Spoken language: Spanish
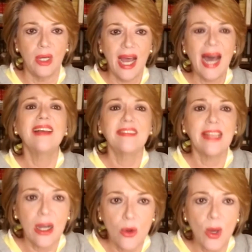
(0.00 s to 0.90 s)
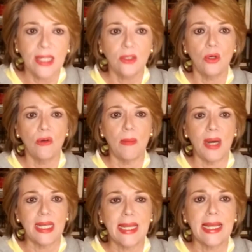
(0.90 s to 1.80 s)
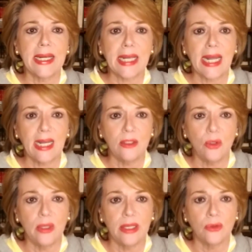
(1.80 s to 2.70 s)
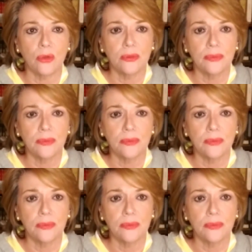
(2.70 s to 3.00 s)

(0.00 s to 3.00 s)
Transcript: ¿Hasta cuándo nos vamos a seguir calando esto?